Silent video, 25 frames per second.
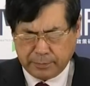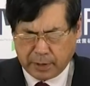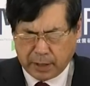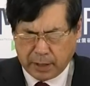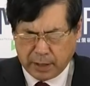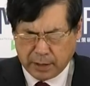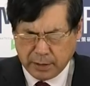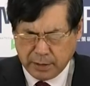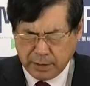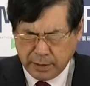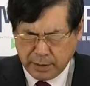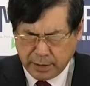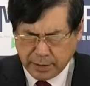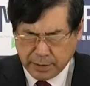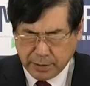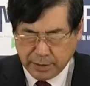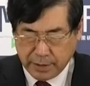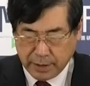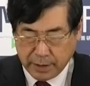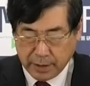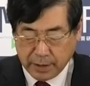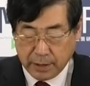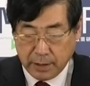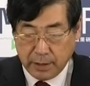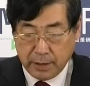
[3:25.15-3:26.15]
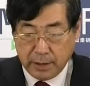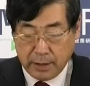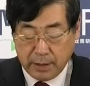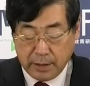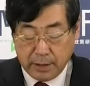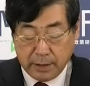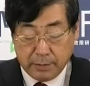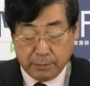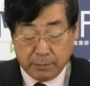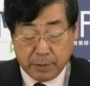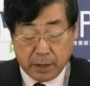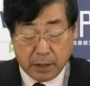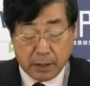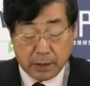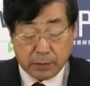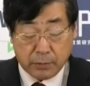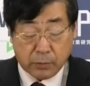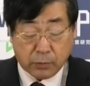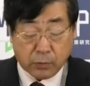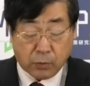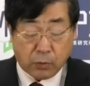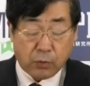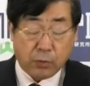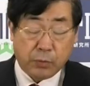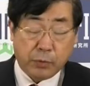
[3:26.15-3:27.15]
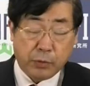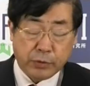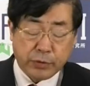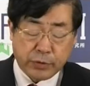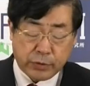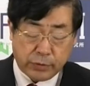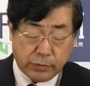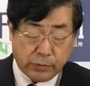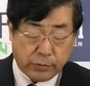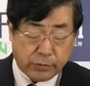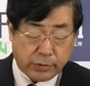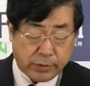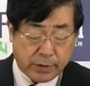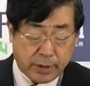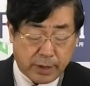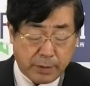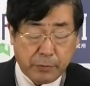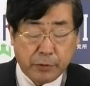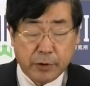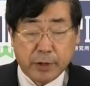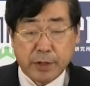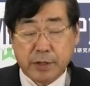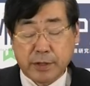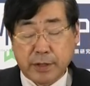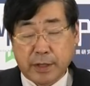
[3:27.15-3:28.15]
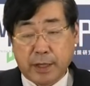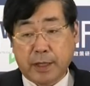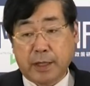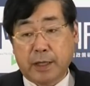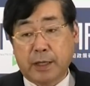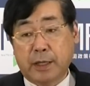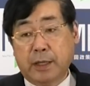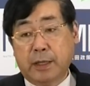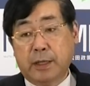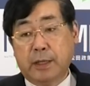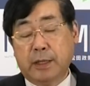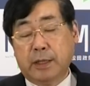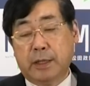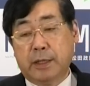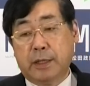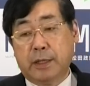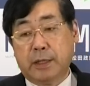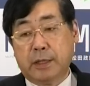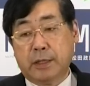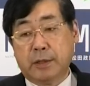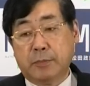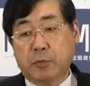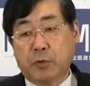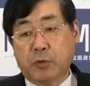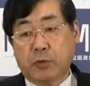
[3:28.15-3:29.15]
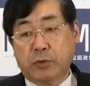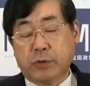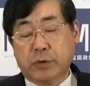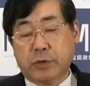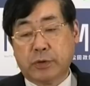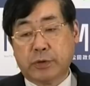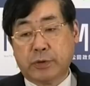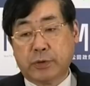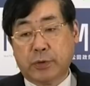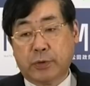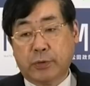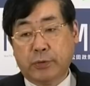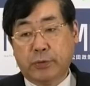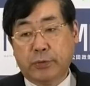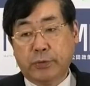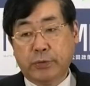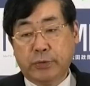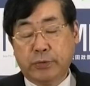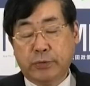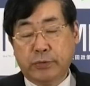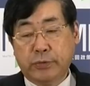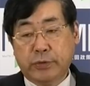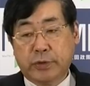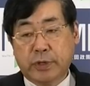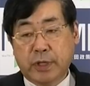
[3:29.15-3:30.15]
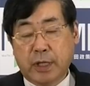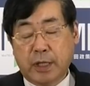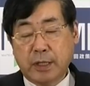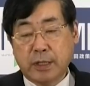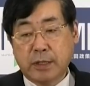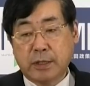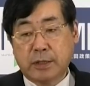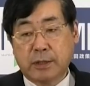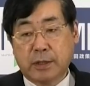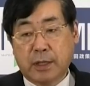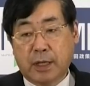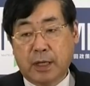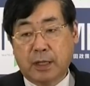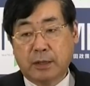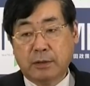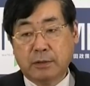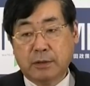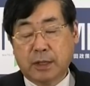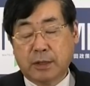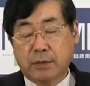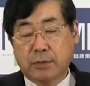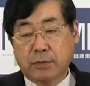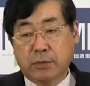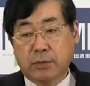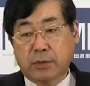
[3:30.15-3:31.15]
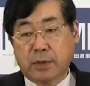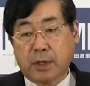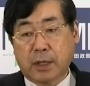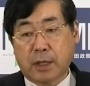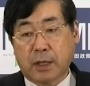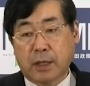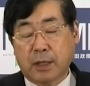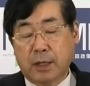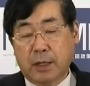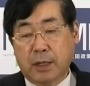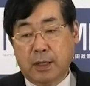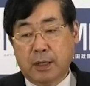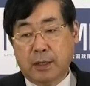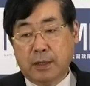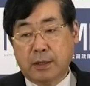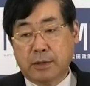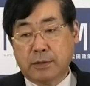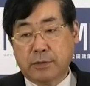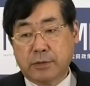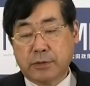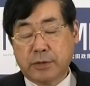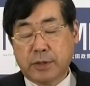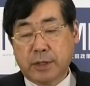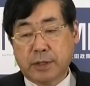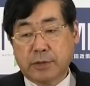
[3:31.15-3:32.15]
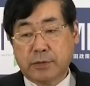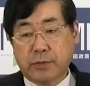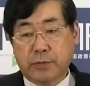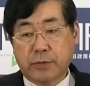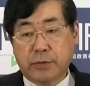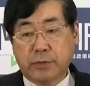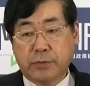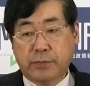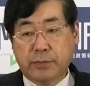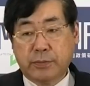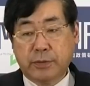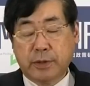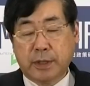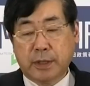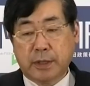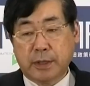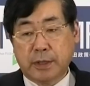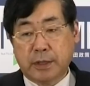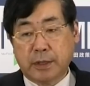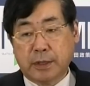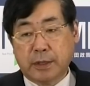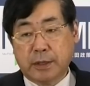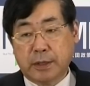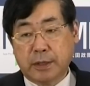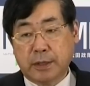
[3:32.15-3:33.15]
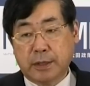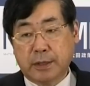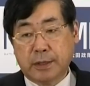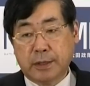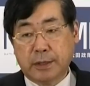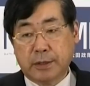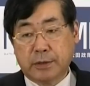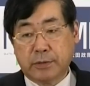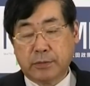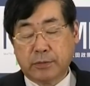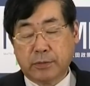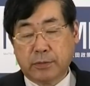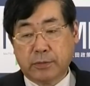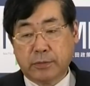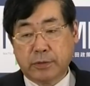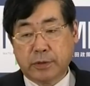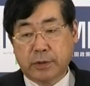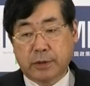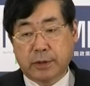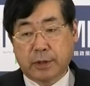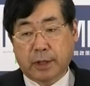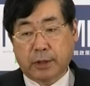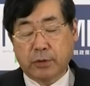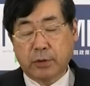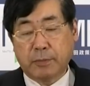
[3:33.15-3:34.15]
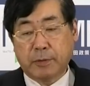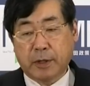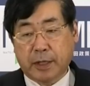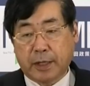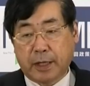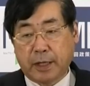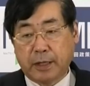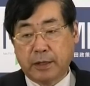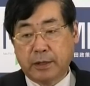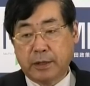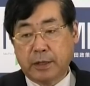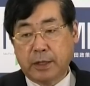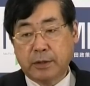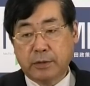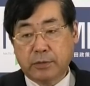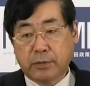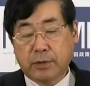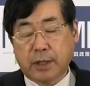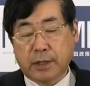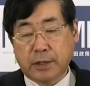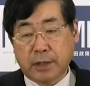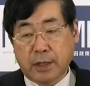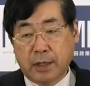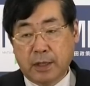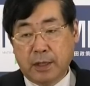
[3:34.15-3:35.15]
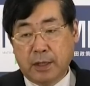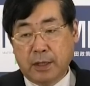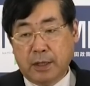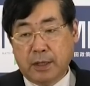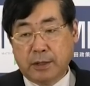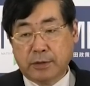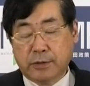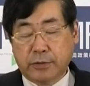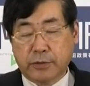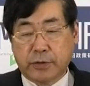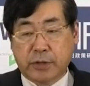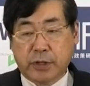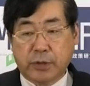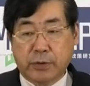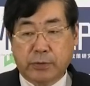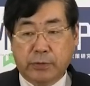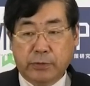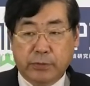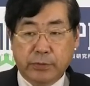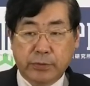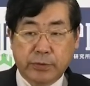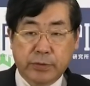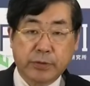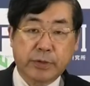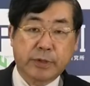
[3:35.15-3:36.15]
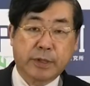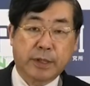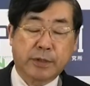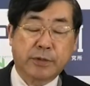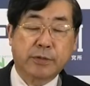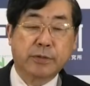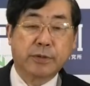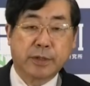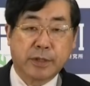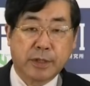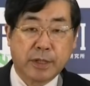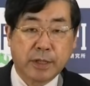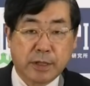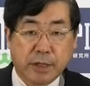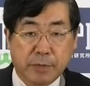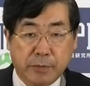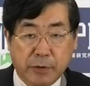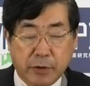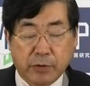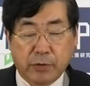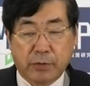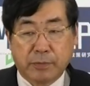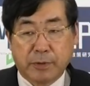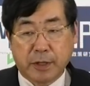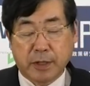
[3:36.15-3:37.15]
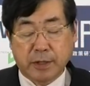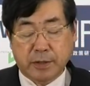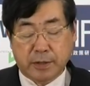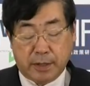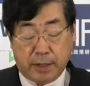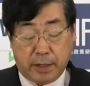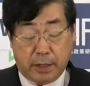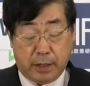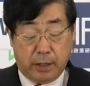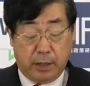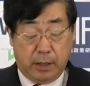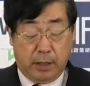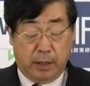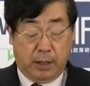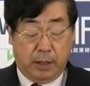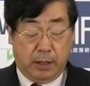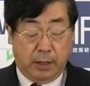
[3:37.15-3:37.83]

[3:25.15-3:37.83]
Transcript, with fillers: 仮にですね、まあ、あの、攻防するとしてもですね、えー、もうそういうチャンスがあるかどうか、そしてそういうふうに、その、例えば県連とか、そういう地方組織が強いんですね、自民党の場合ですね。